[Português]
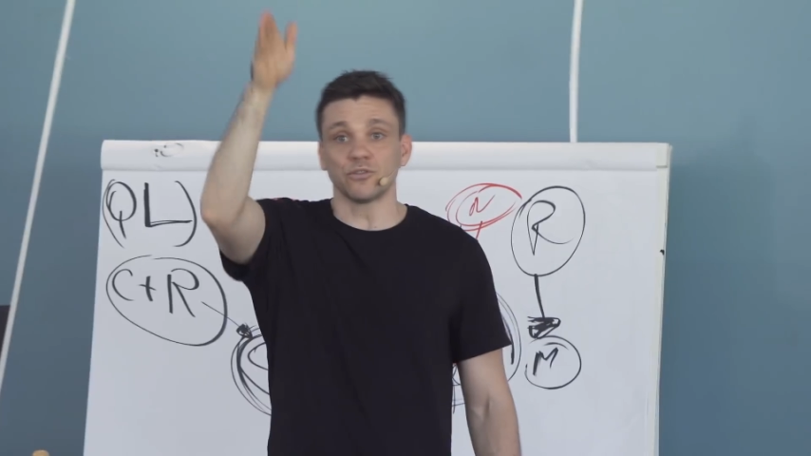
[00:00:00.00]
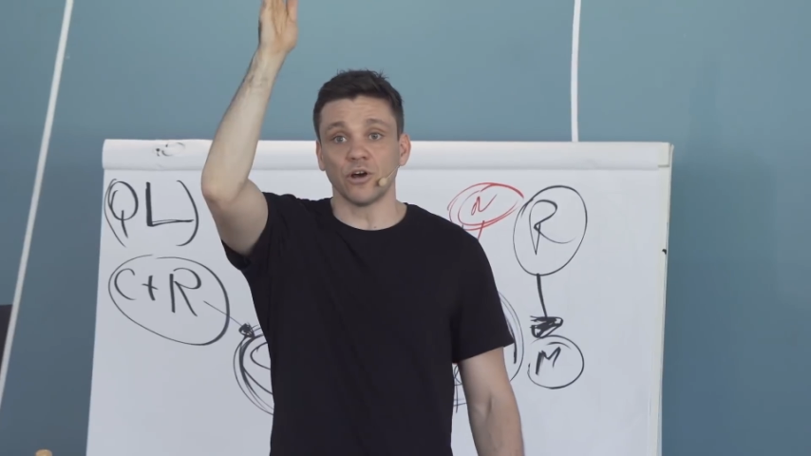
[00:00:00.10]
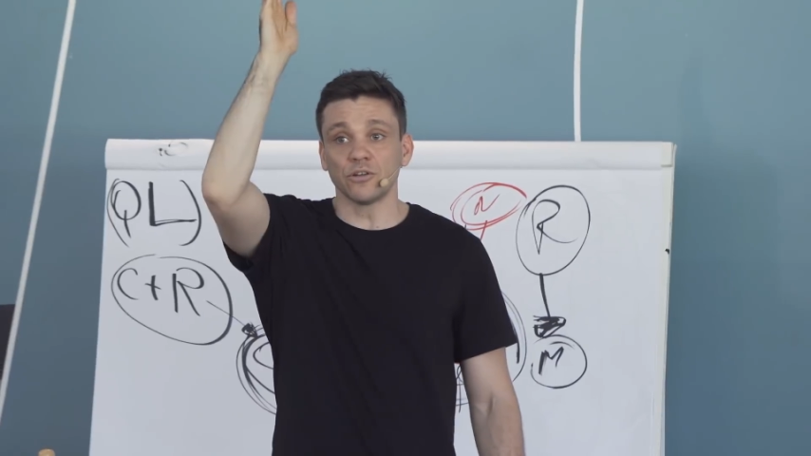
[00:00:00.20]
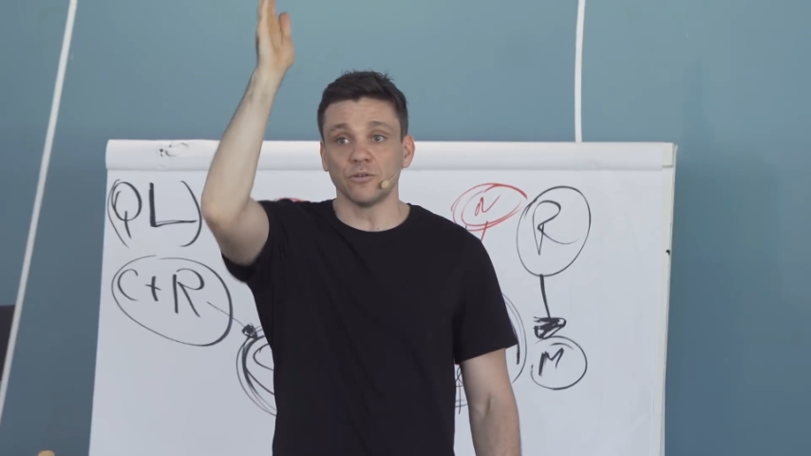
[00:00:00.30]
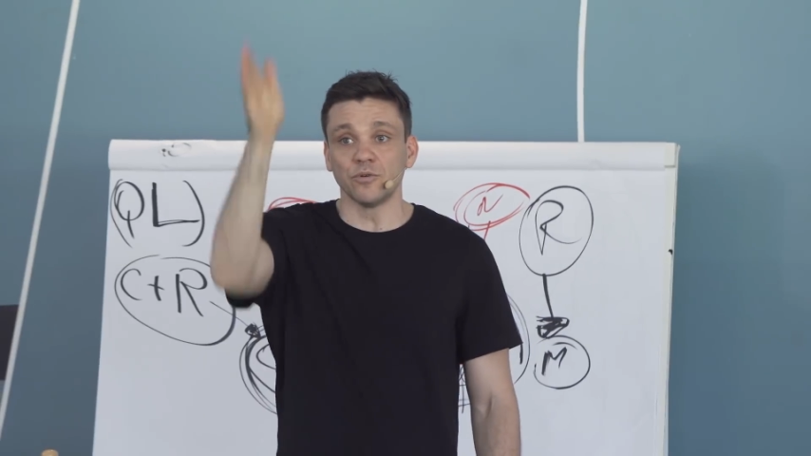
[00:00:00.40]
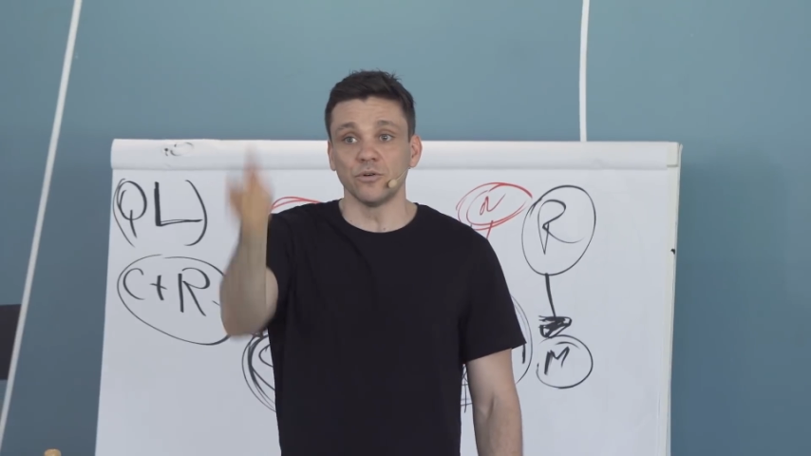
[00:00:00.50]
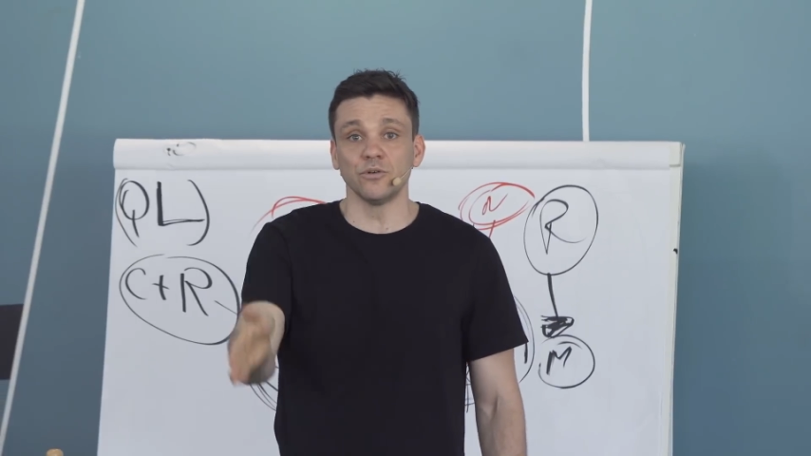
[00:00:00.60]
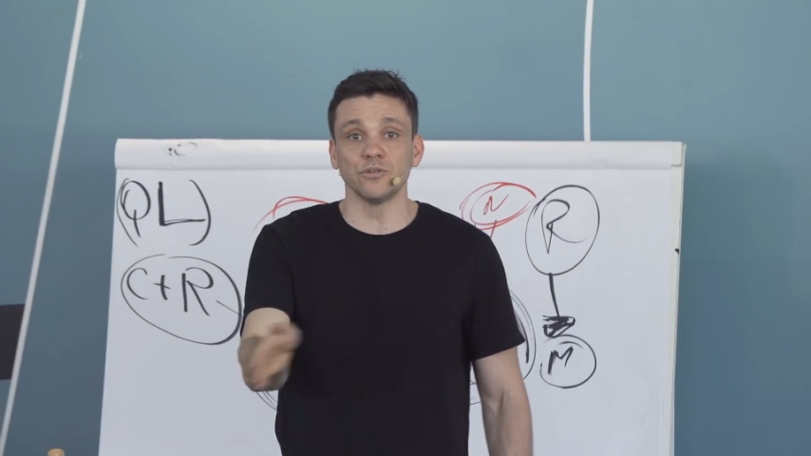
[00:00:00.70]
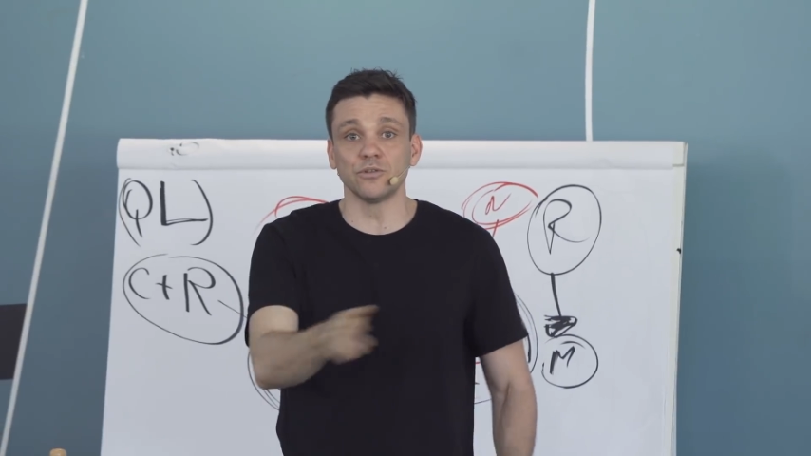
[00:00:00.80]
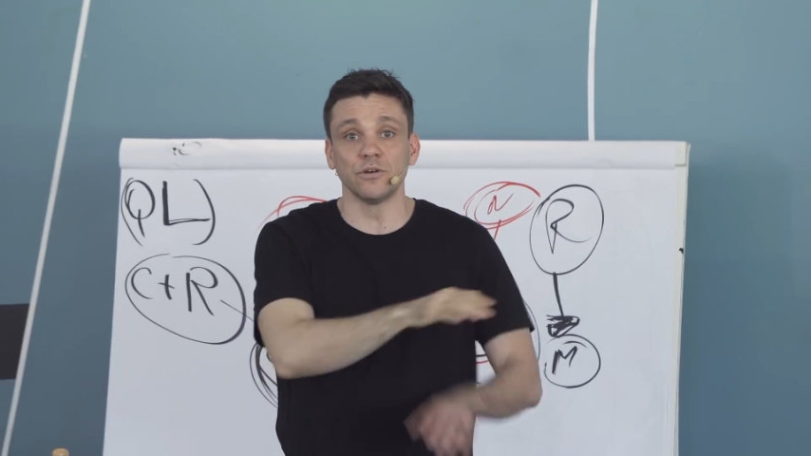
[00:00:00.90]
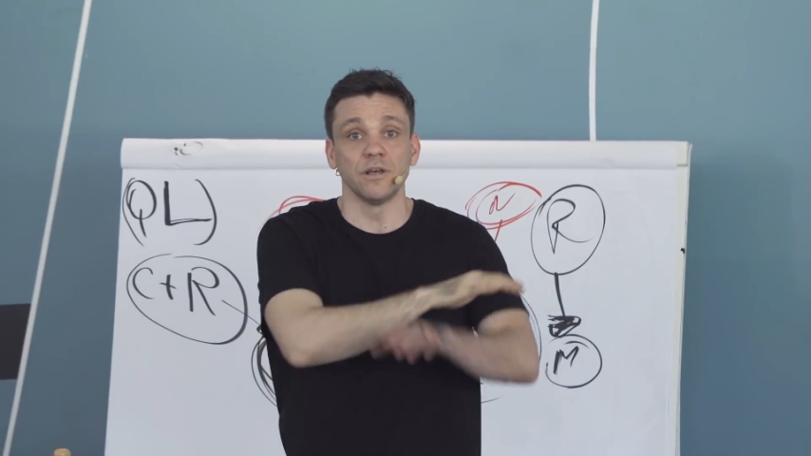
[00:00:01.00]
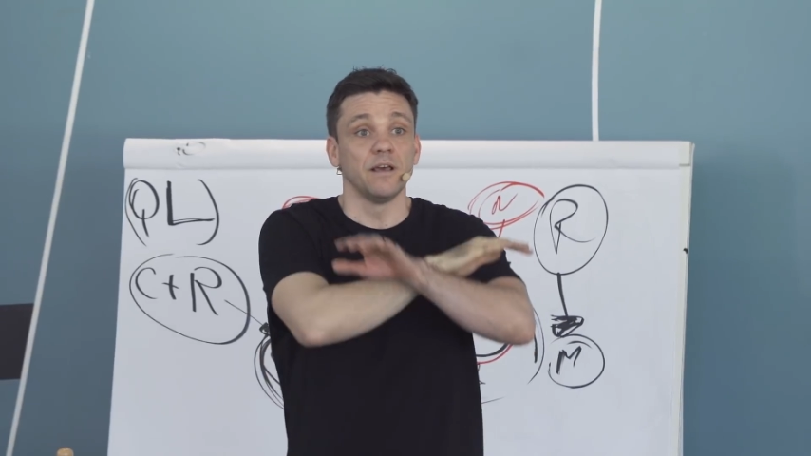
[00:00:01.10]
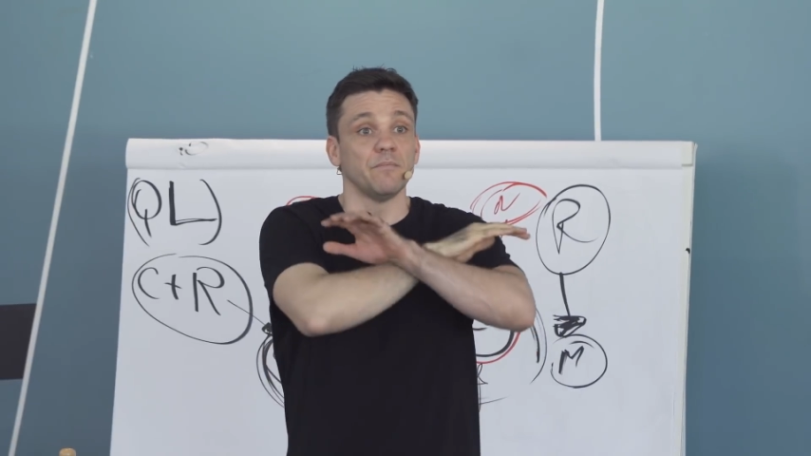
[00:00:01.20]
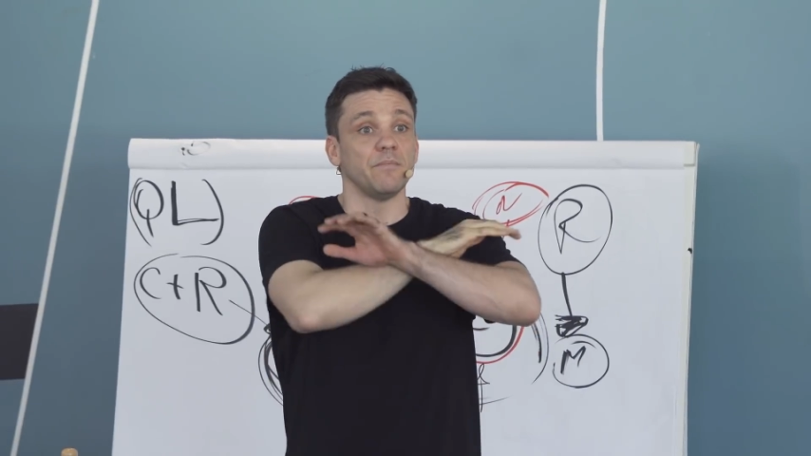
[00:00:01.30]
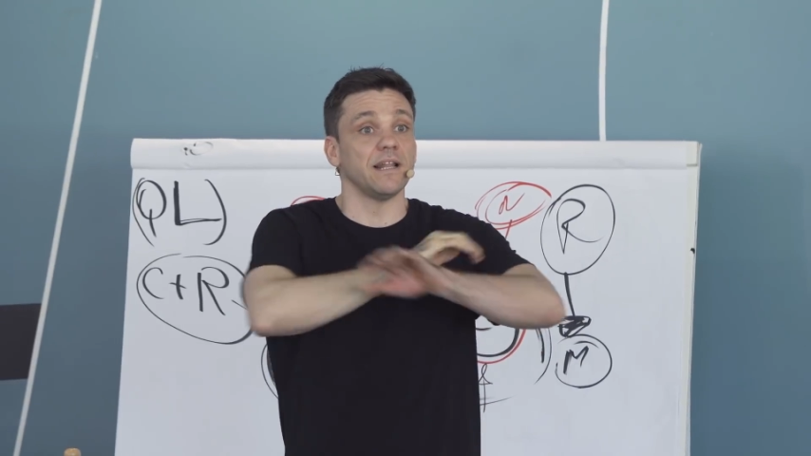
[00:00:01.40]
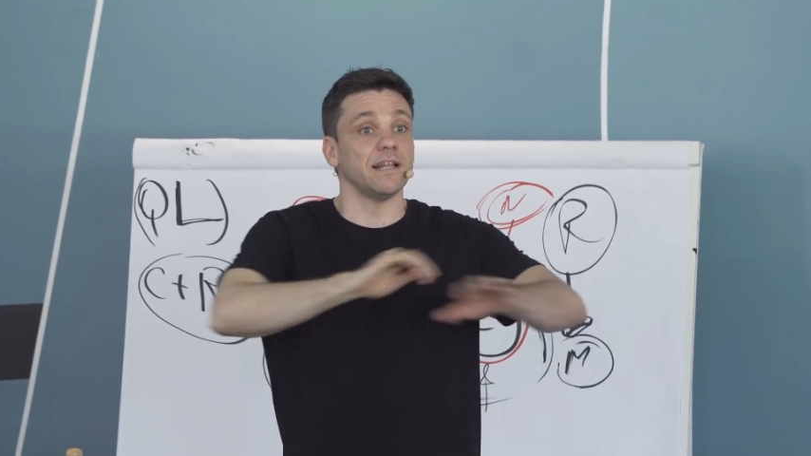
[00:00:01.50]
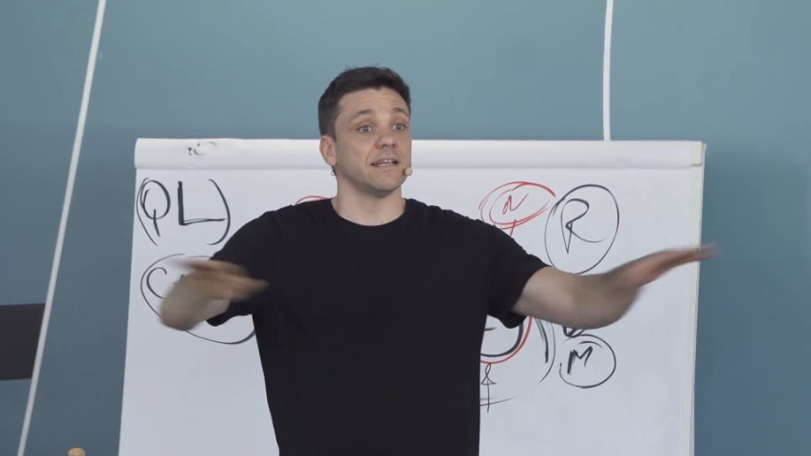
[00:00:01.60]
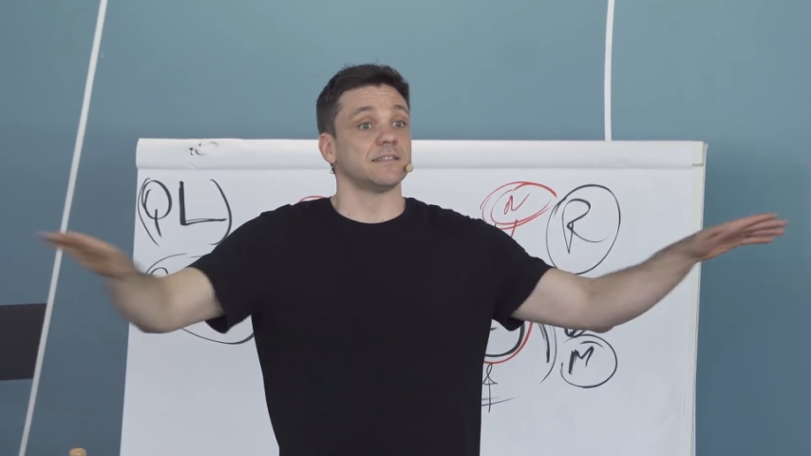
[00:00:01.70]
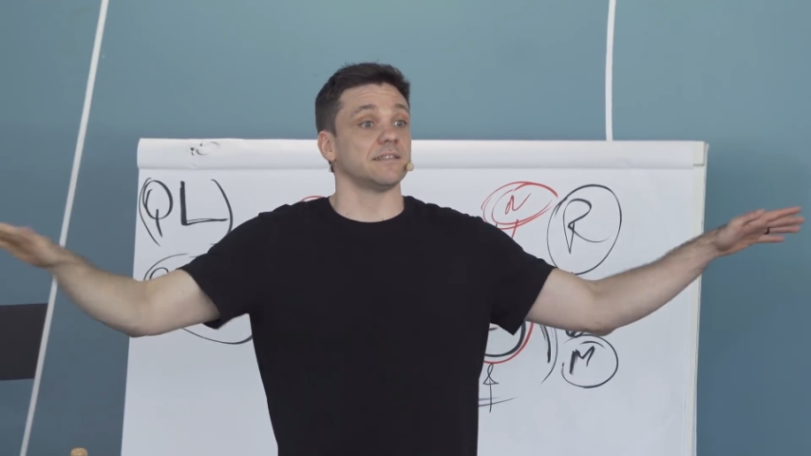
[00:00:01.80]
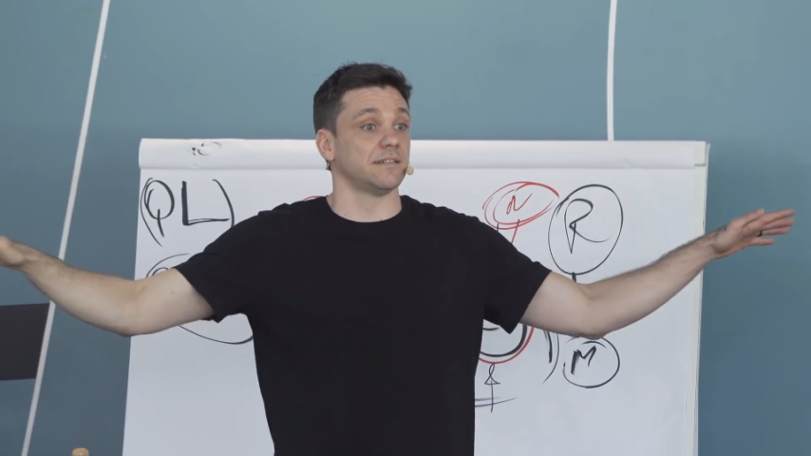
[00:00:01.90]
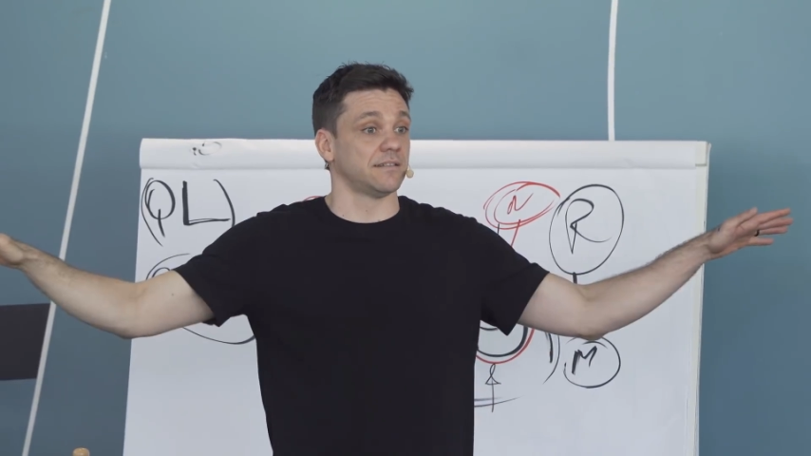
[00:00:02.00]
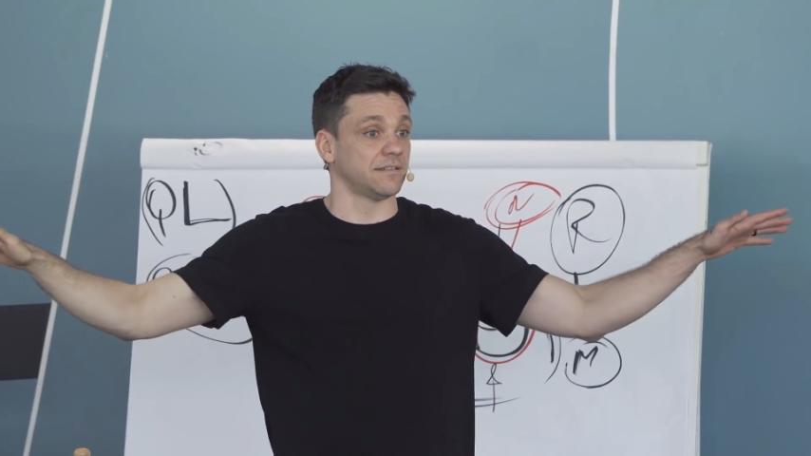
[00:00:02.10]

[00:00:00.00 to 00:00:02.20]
todo mundo. Beleza.